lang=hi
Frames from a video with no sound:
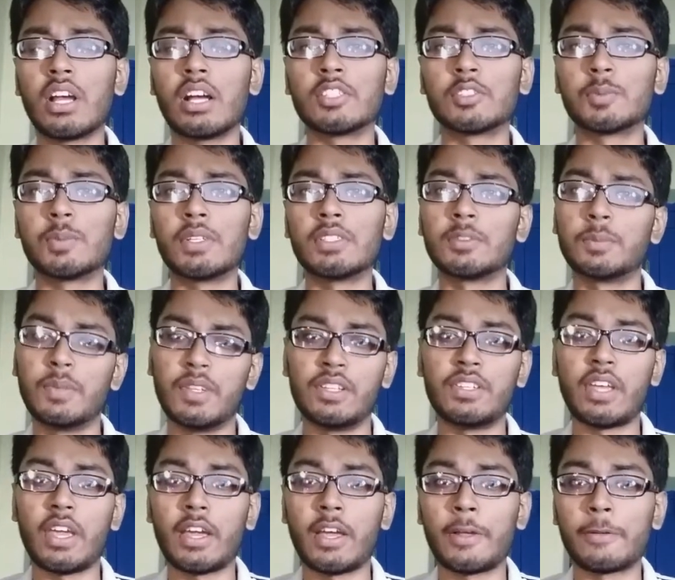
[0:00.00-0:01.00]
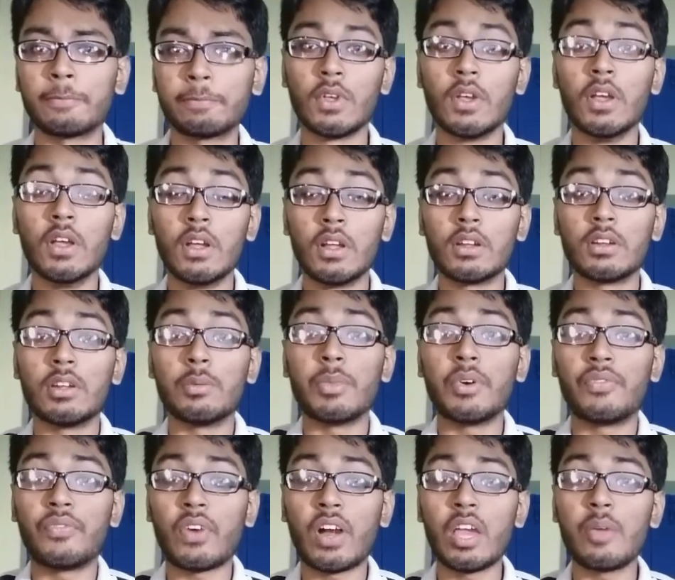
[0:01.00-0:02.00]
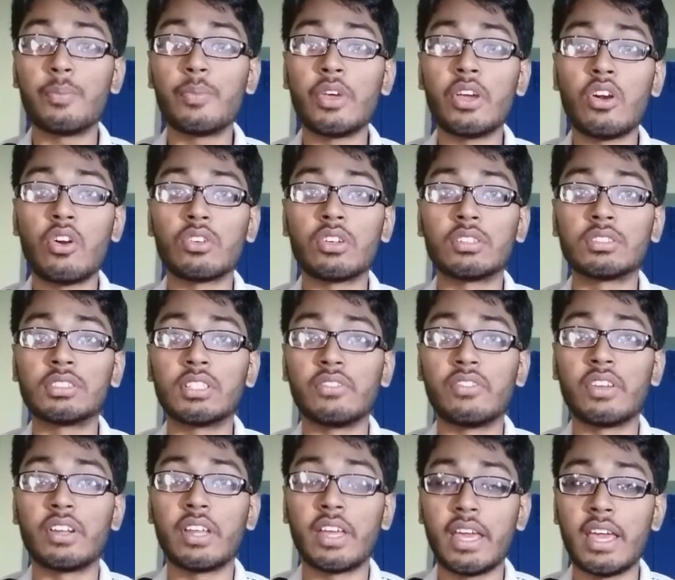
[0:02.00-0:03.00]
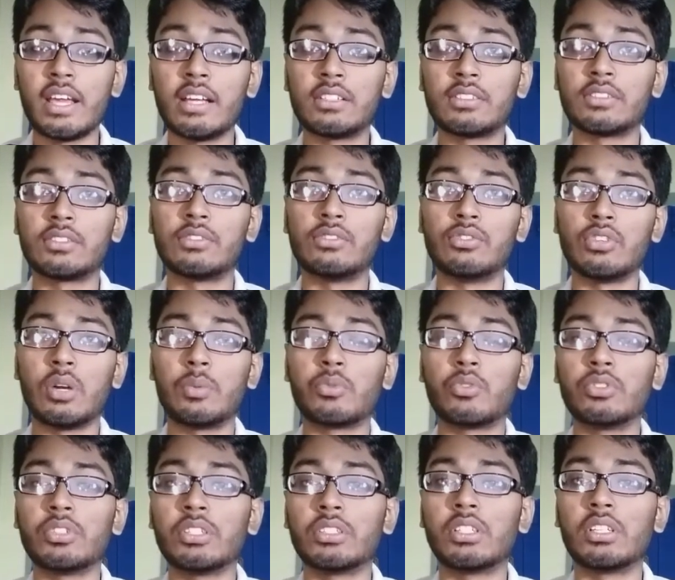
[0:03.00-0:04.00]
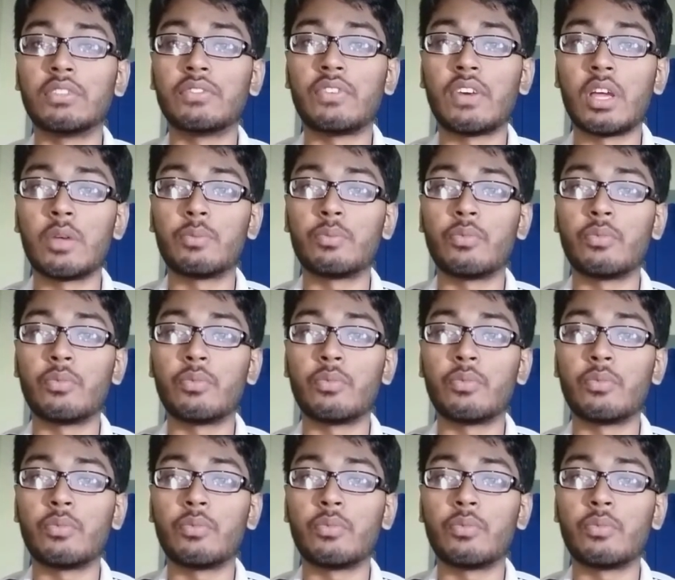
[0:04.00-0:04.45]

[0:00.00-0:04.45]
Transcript: के आसपास मिल जाएगा नंबर फाइव पे ऑनर सेवन एक्स जो आपको देता है